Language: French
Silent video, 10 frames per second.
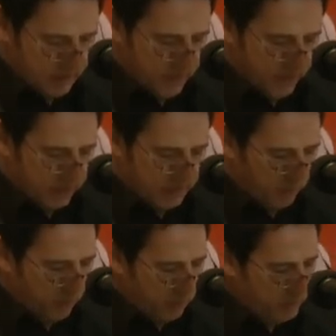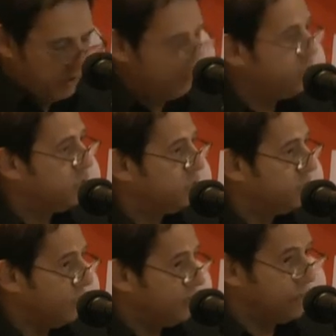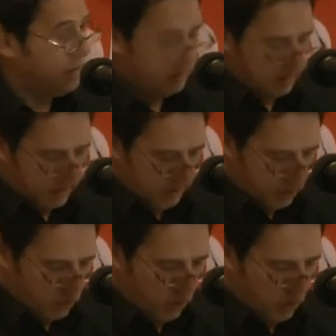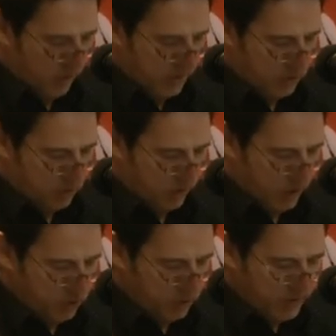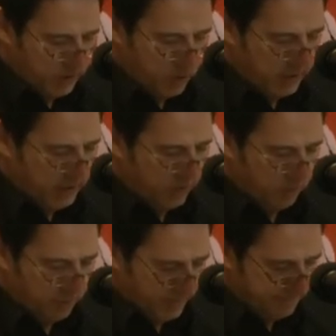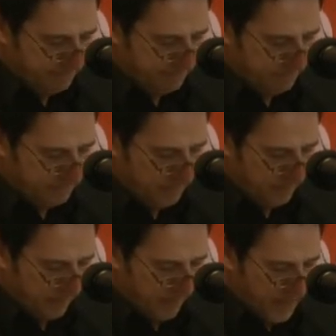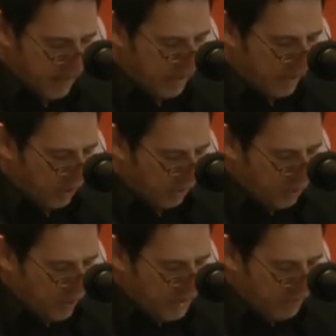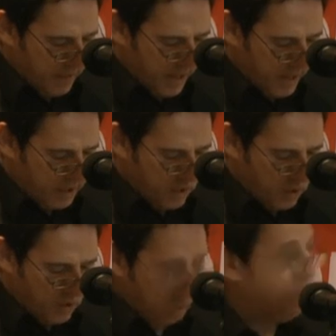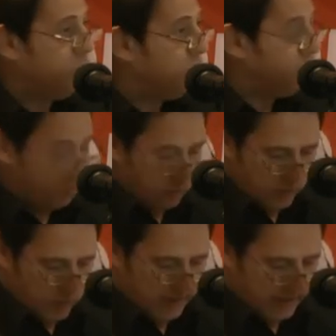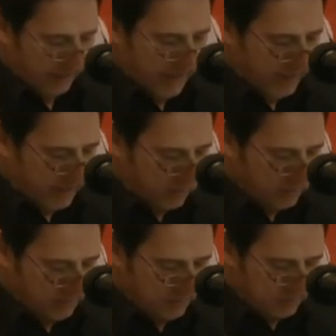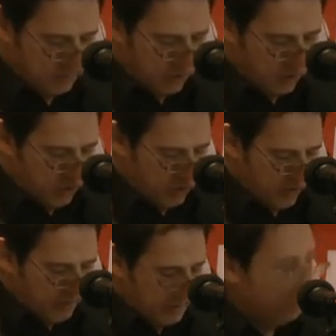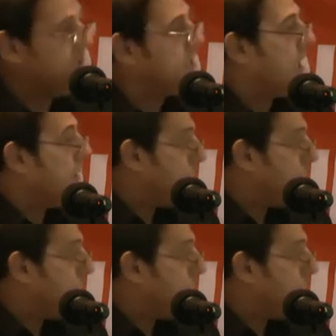font des propositions de ce sens. Ils auront l'occasion dans la journée de les développer. Et comme je l'espère, beaucoup d'entre vous interviendront. Je vais maintenant laisser la